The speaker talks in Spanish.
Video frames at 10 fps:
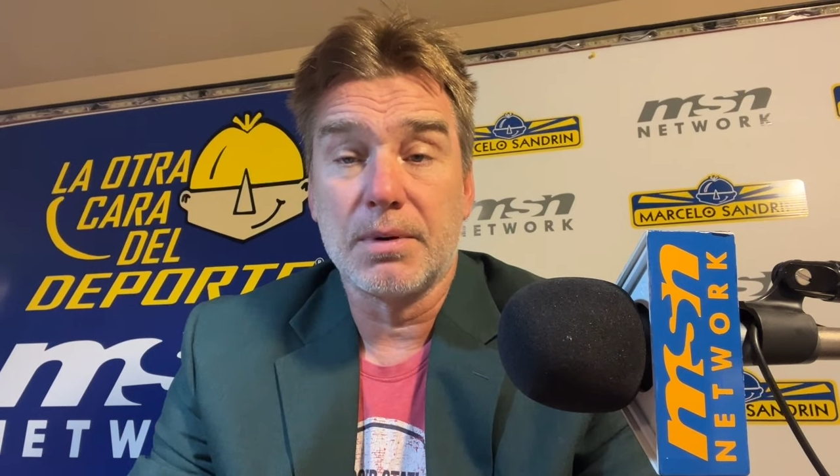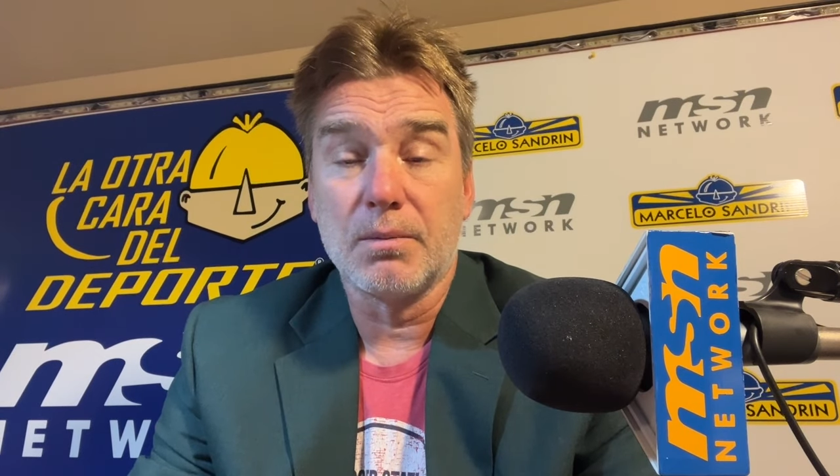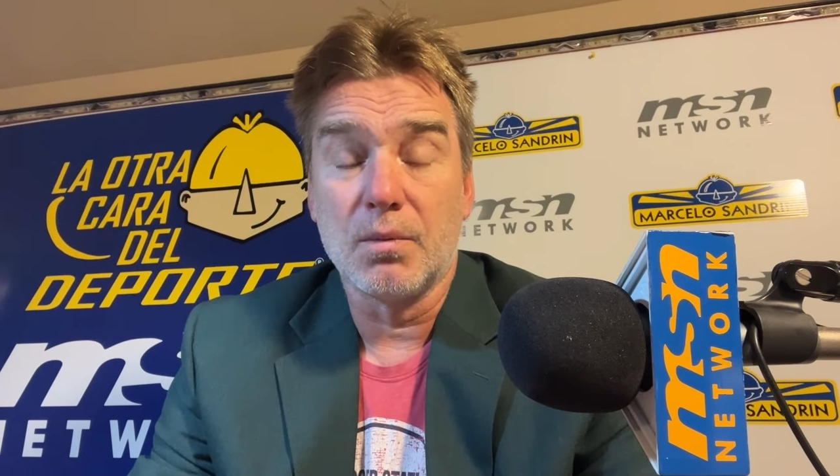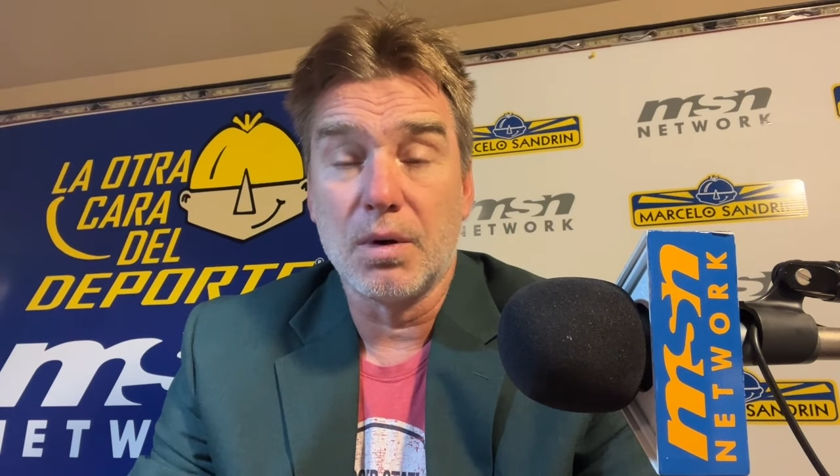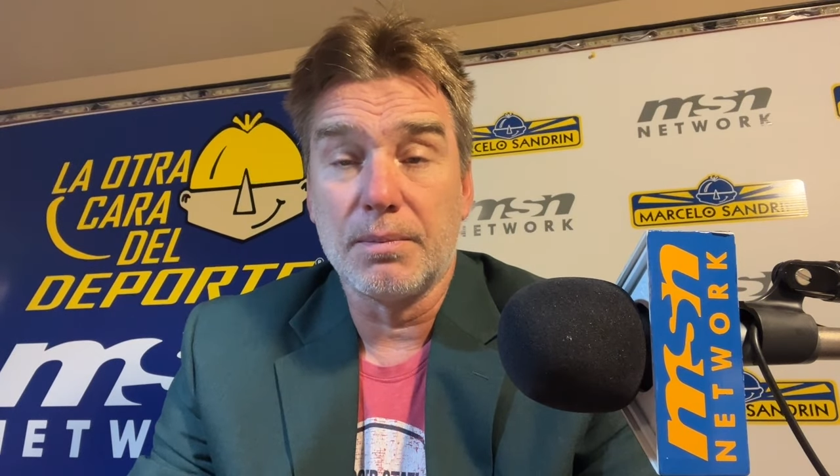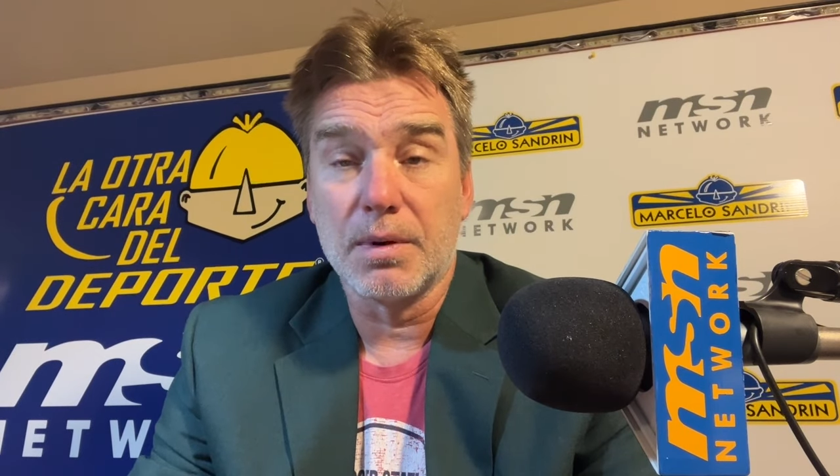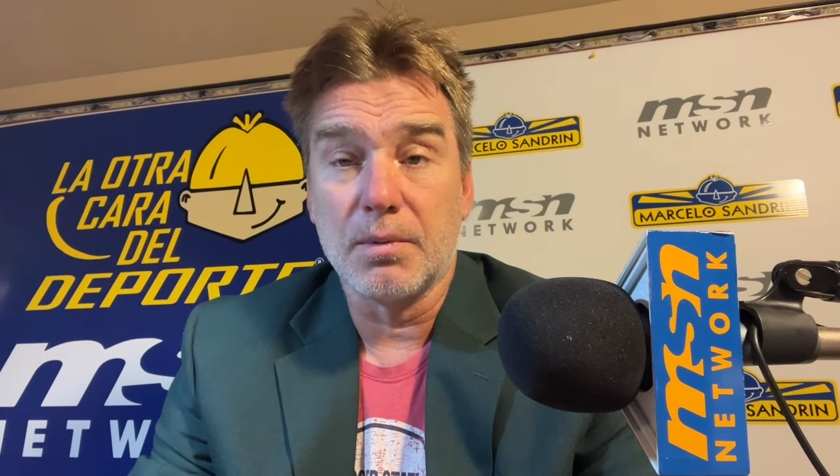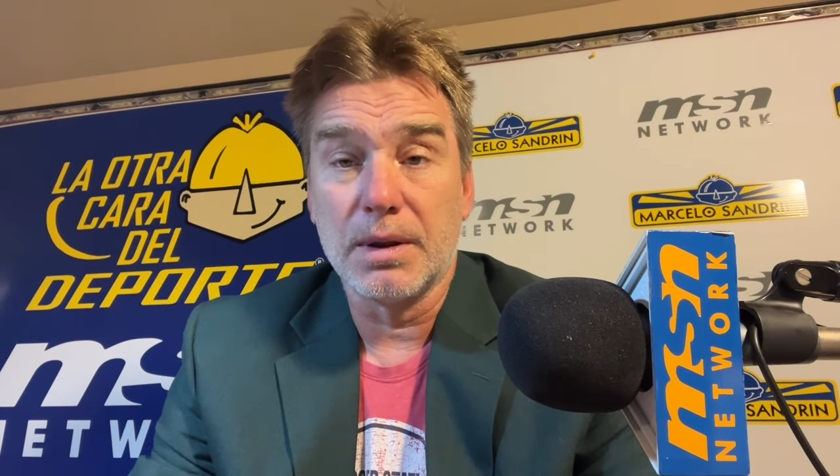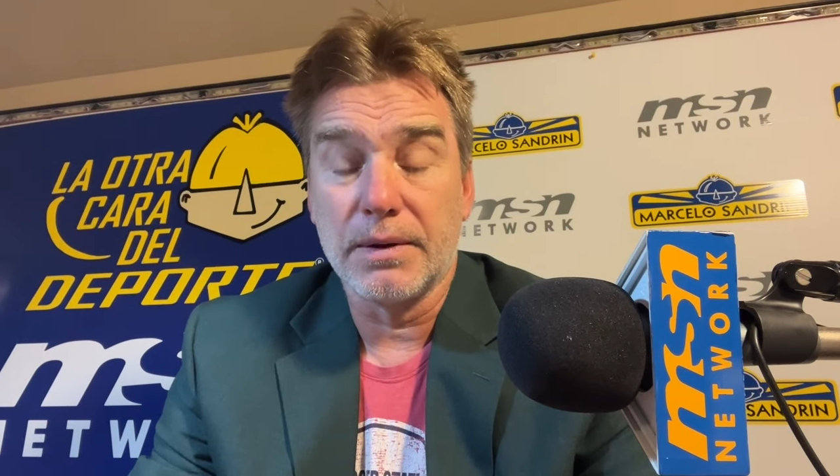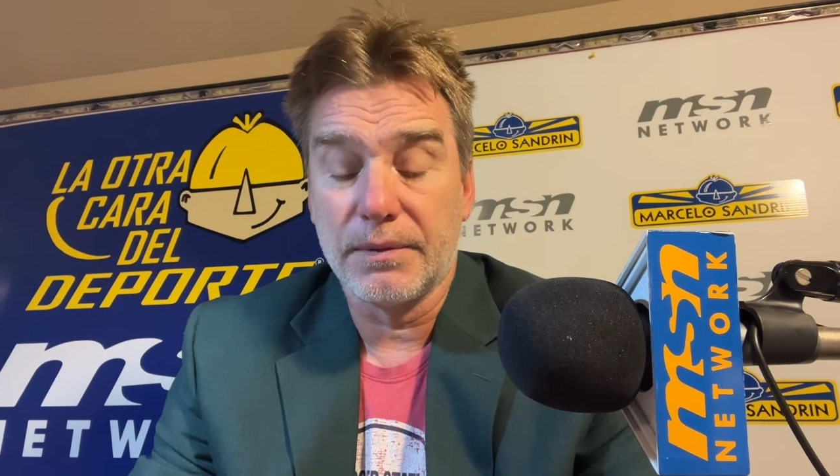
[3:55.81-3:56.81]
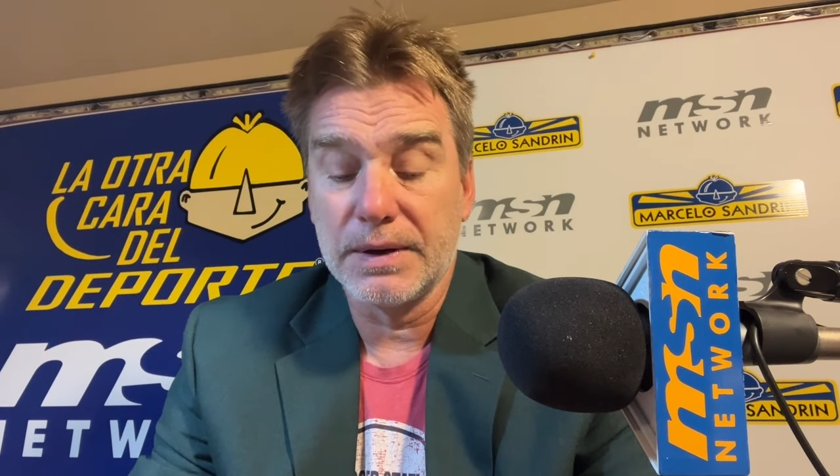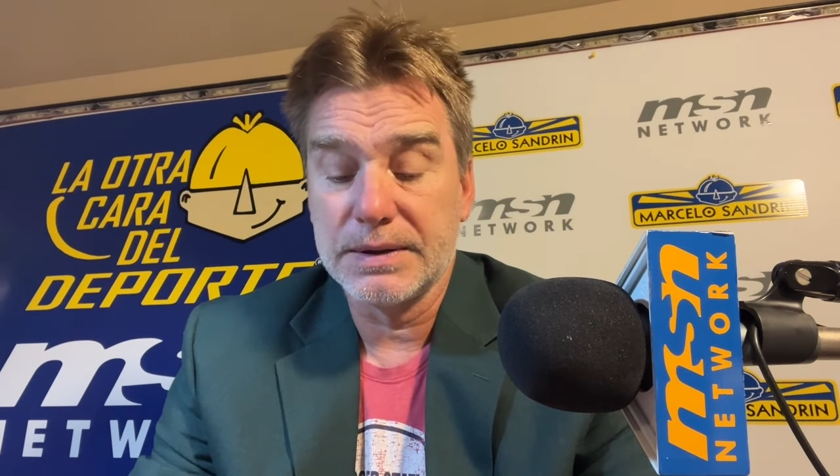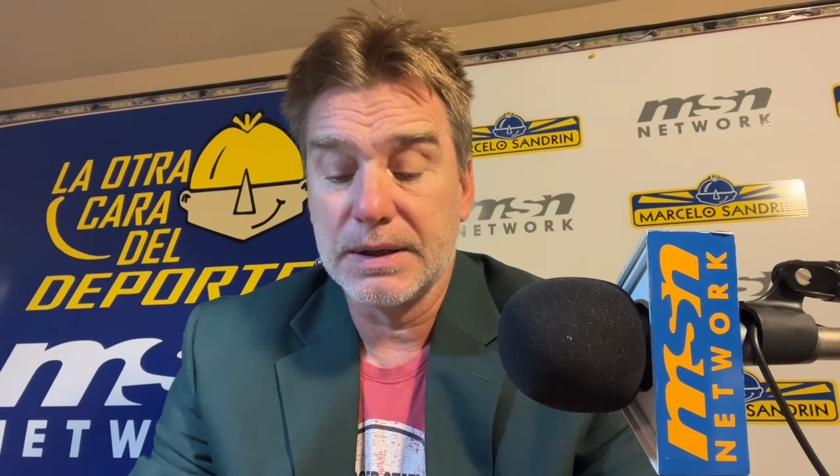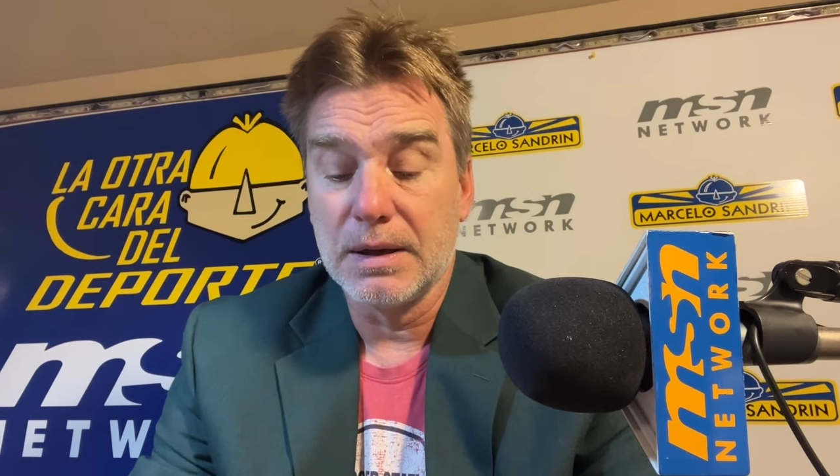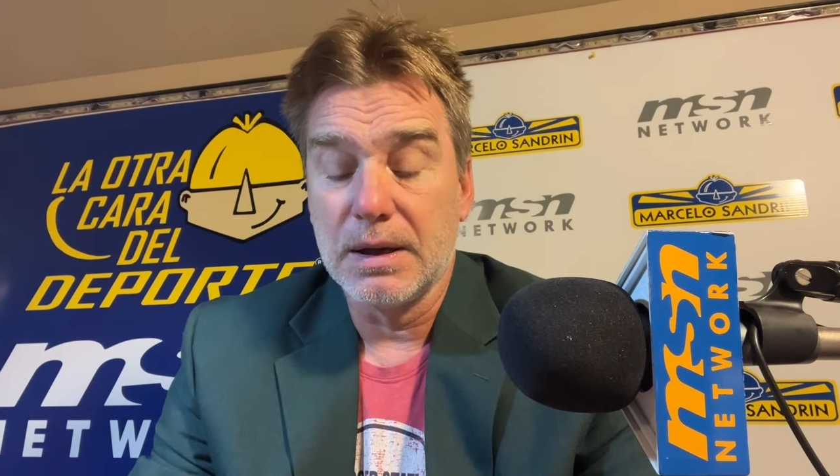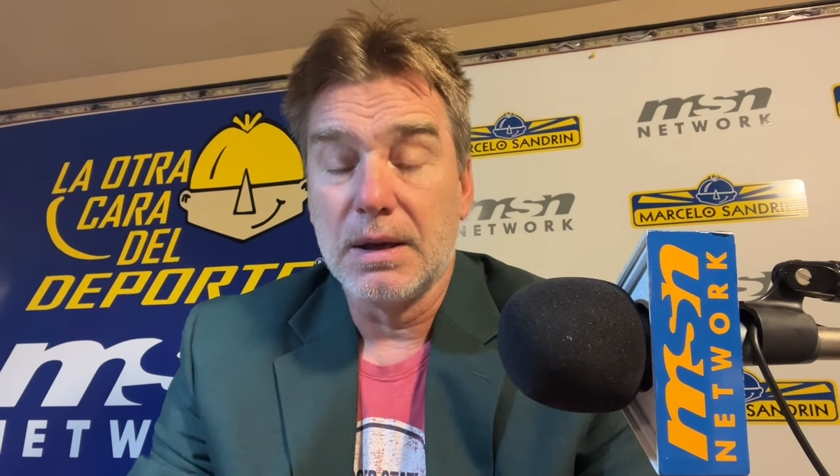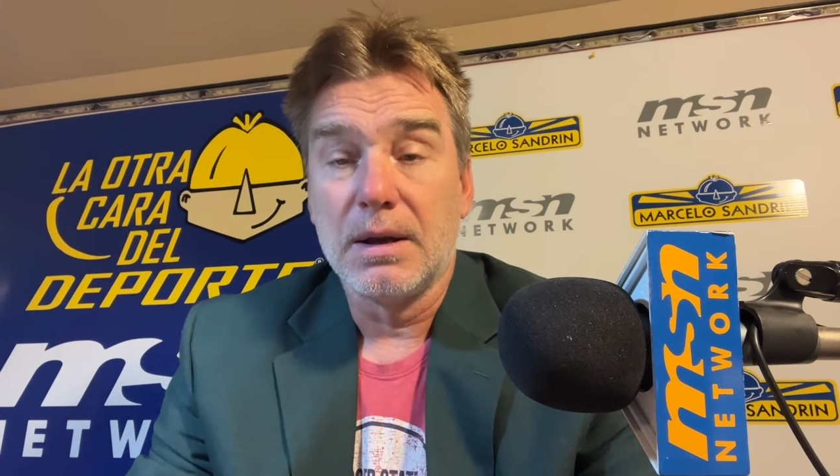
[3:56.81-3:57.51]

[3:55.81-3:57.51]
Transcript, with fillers: pero muy, pero muy difícil.